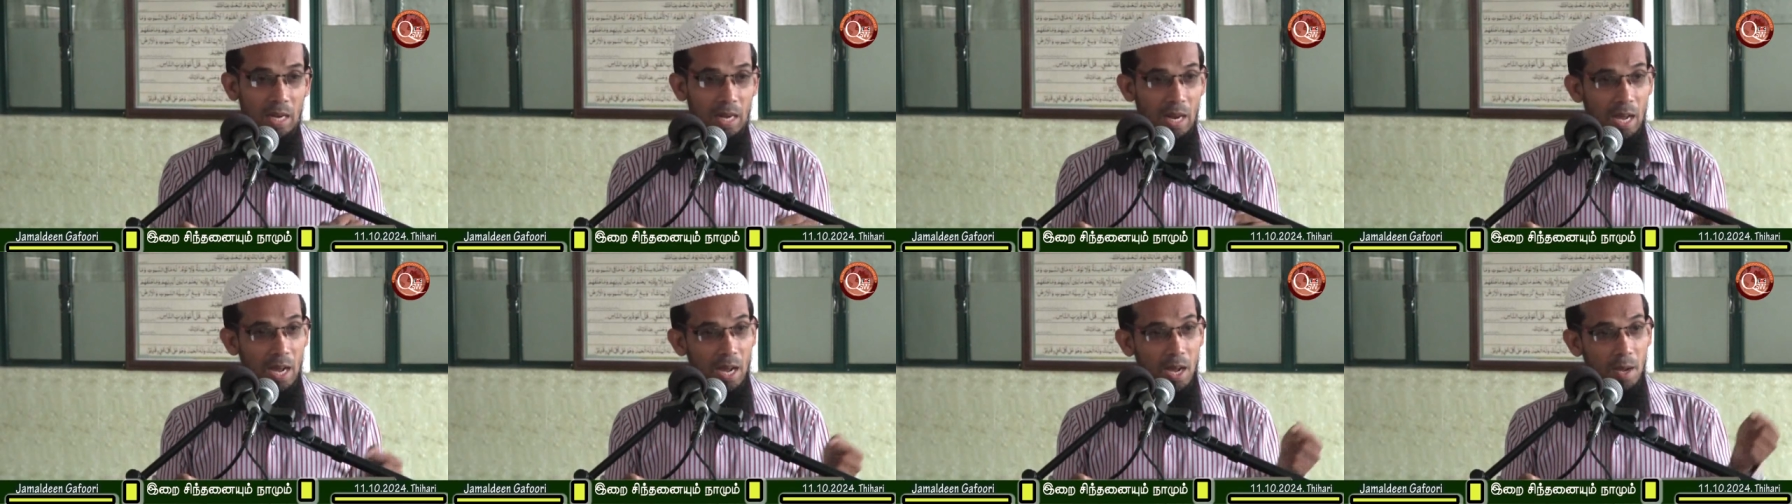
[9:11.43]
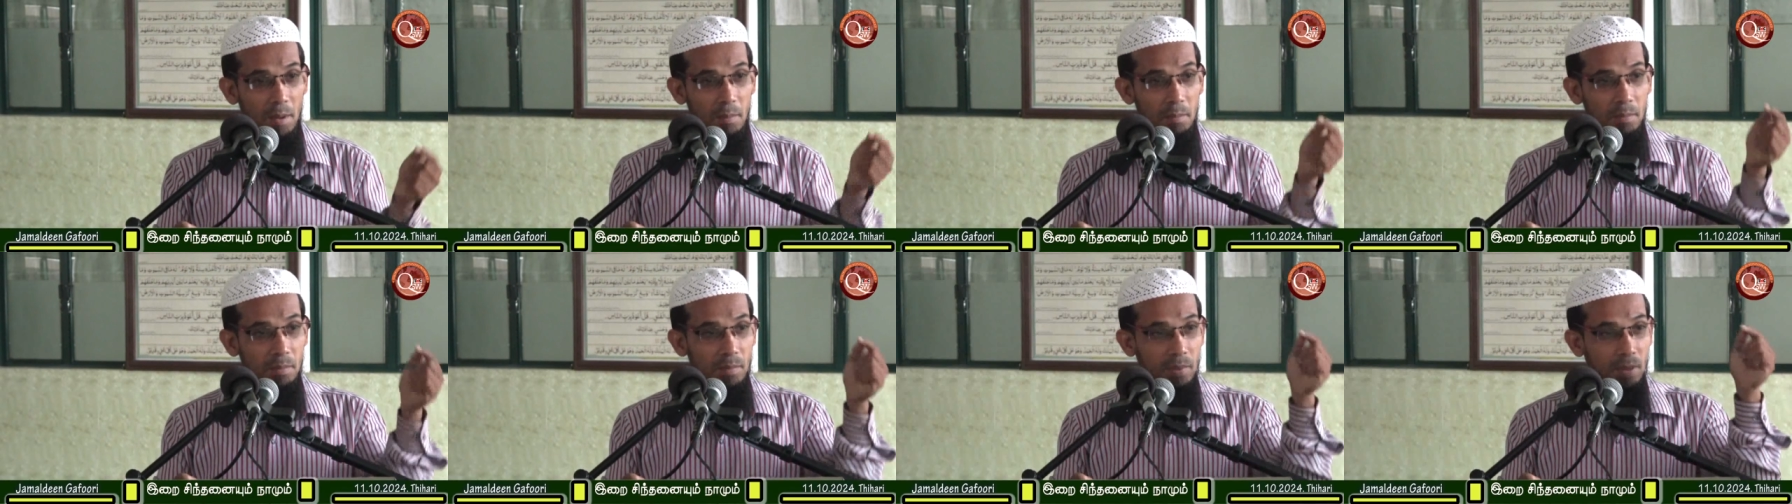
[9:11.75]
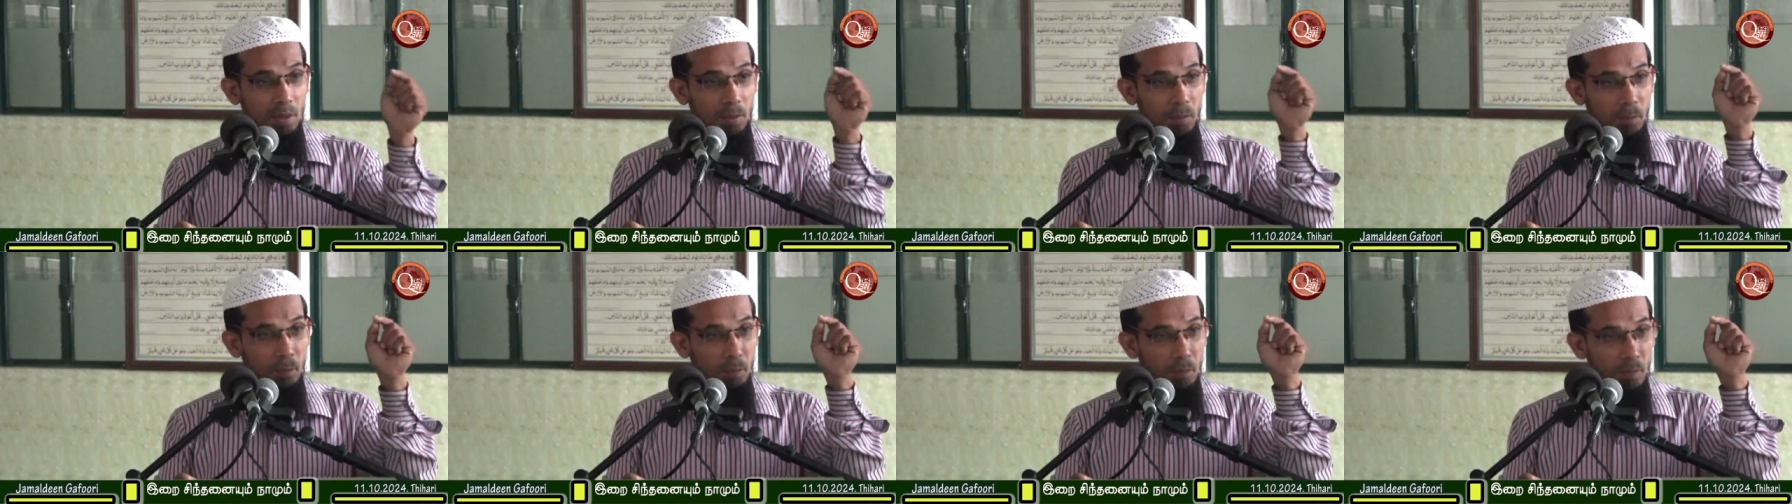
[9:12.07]
நாம்
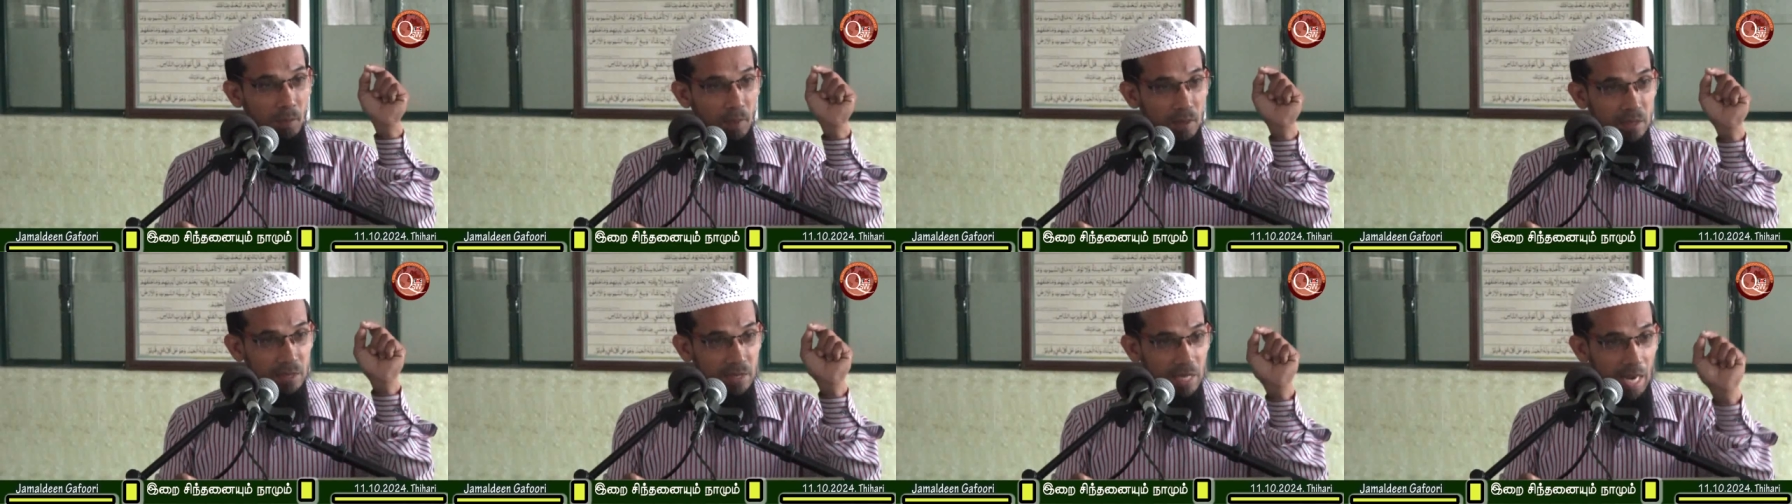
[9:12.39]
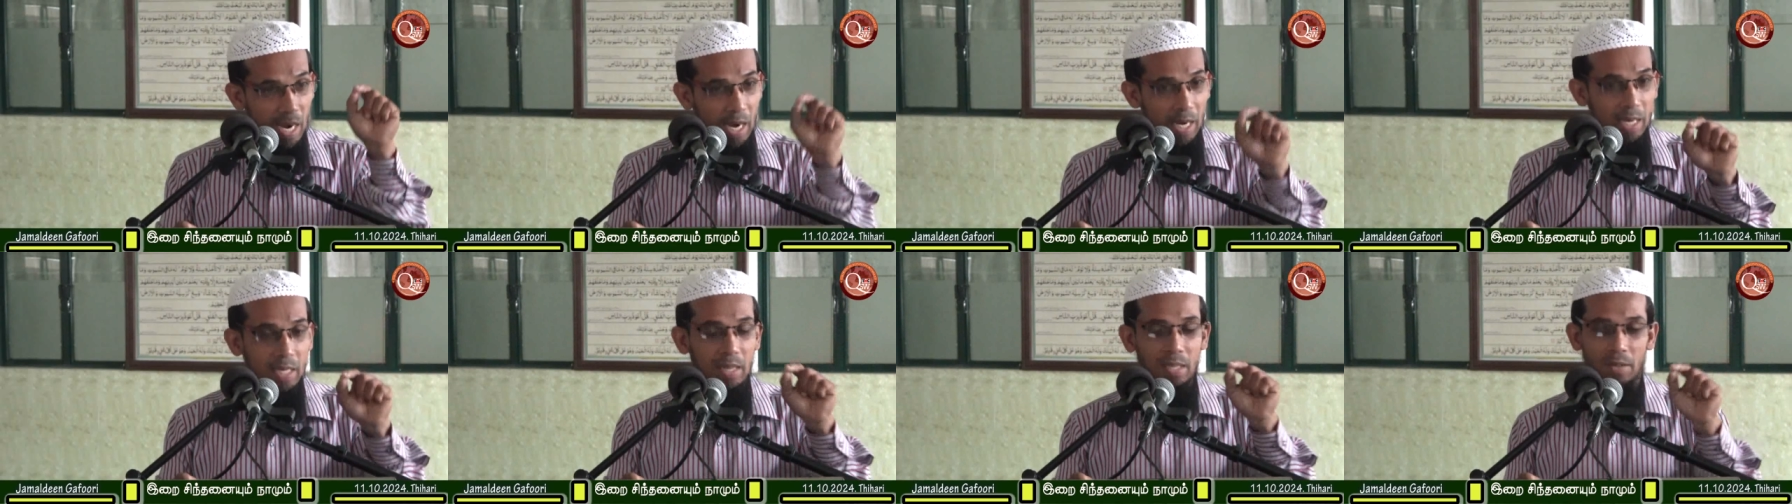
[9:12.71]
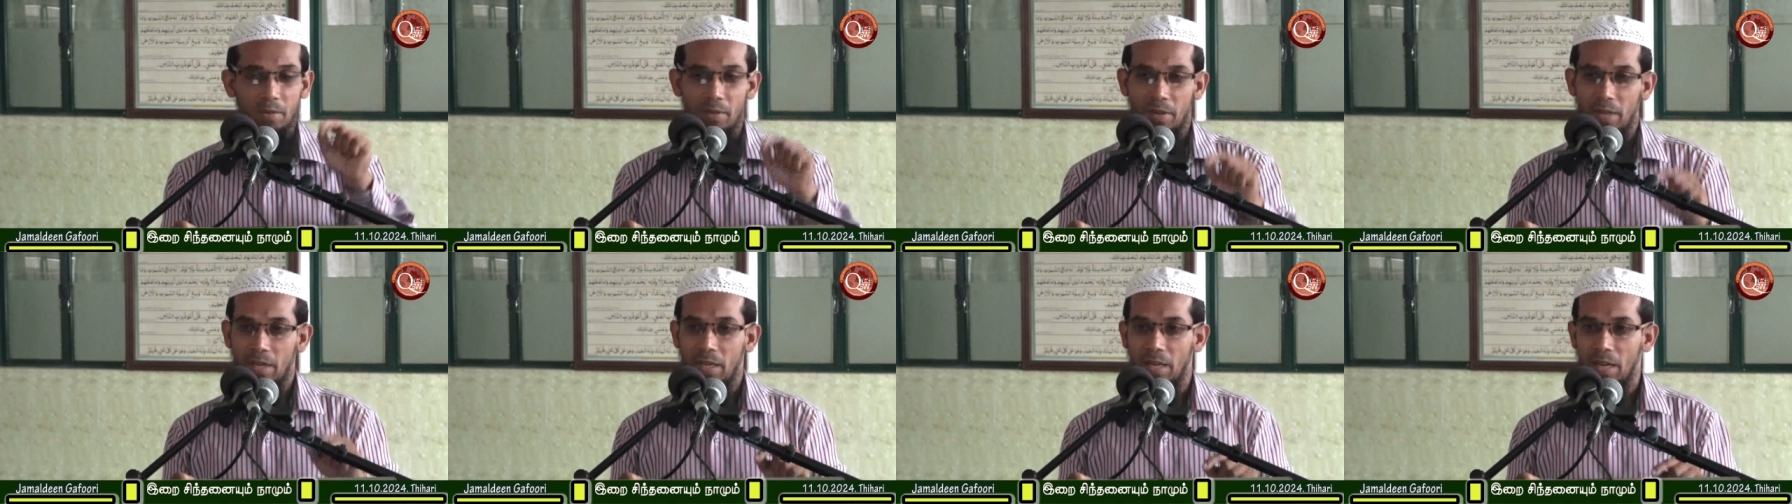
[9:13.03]

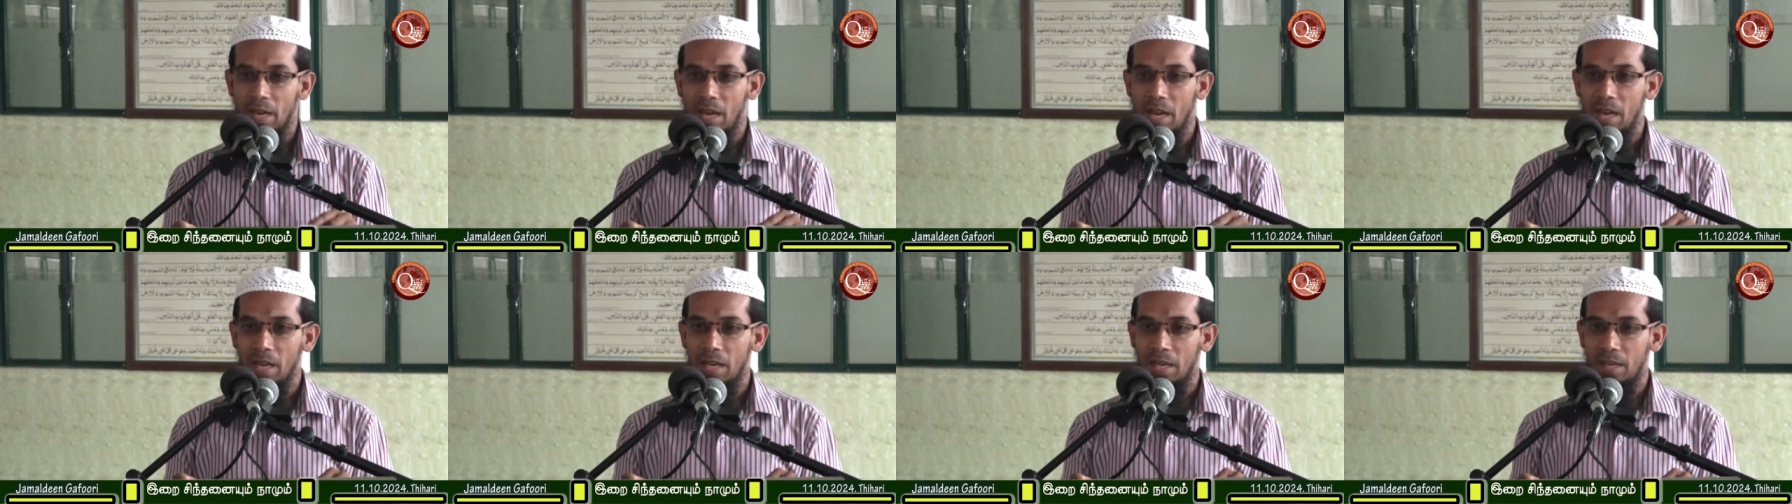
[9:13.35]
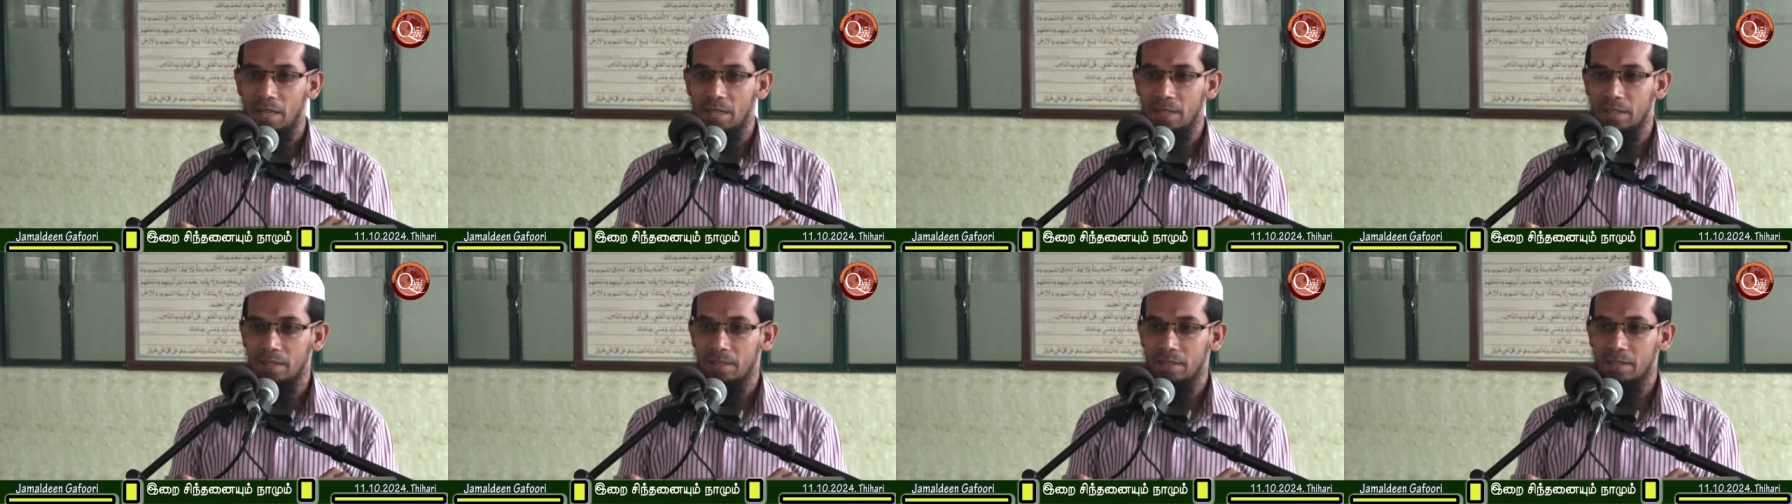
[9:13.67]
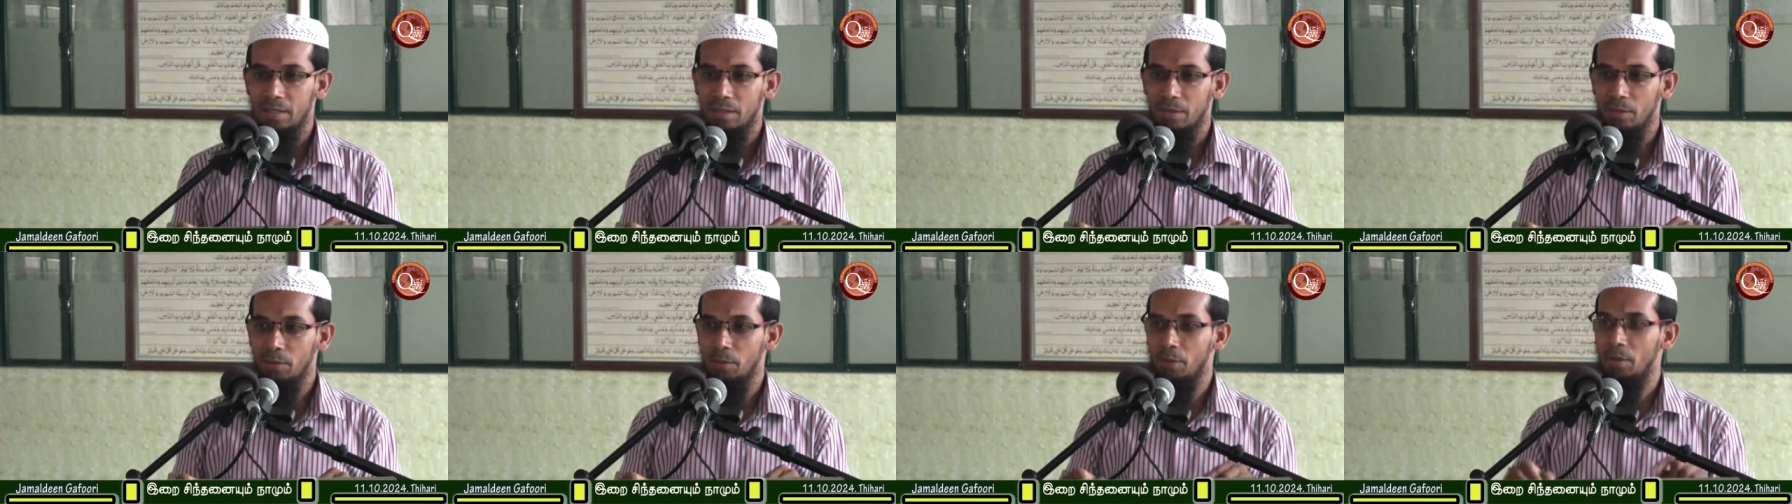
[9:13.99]
சாய்ந்தவர்களாக
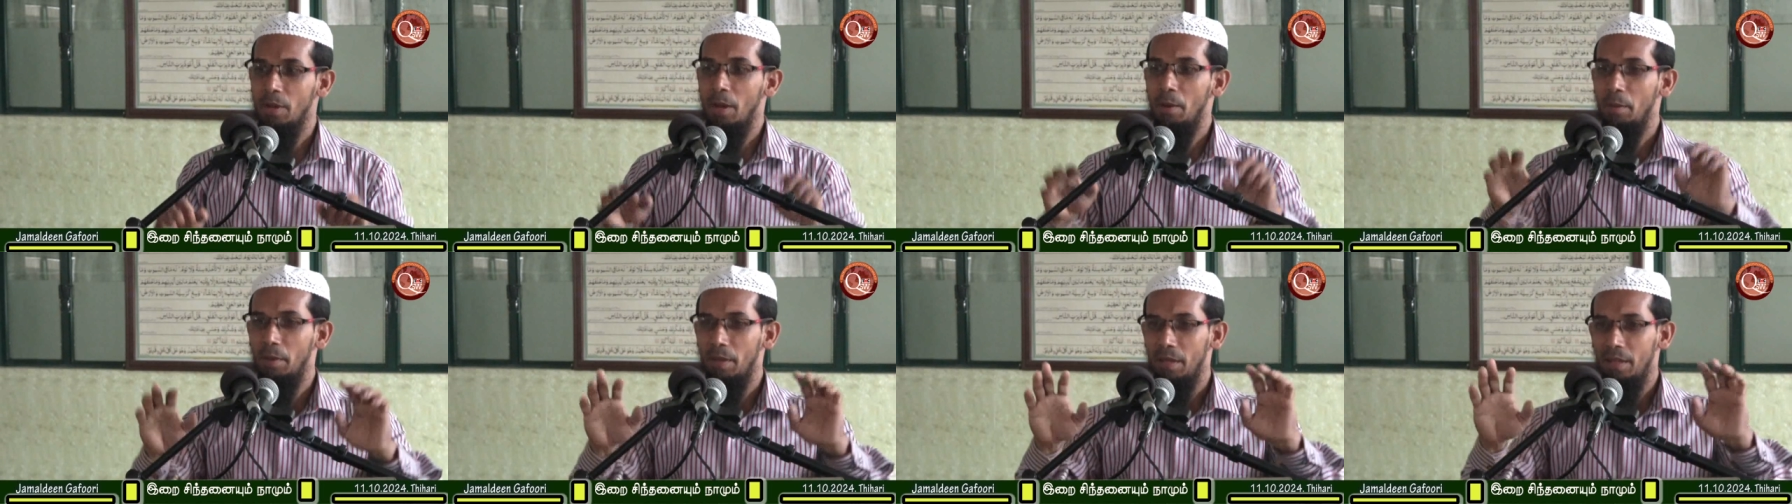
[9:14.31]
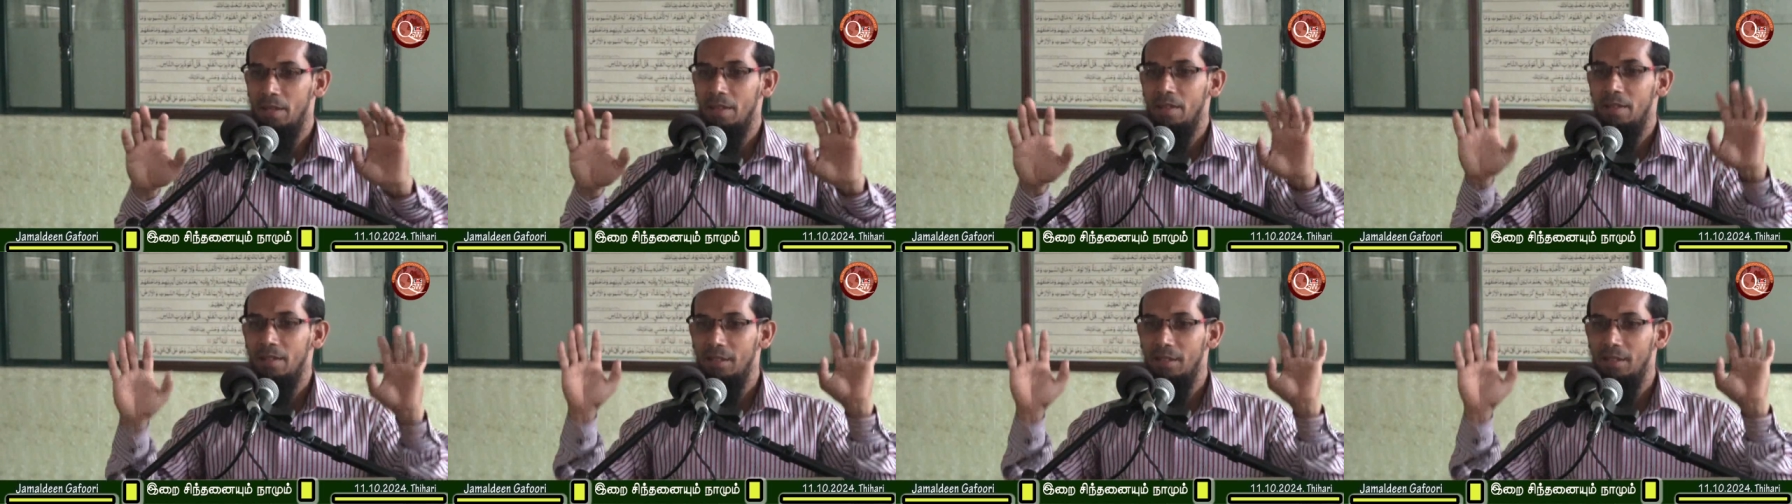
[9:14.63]
ஒரு அப்படி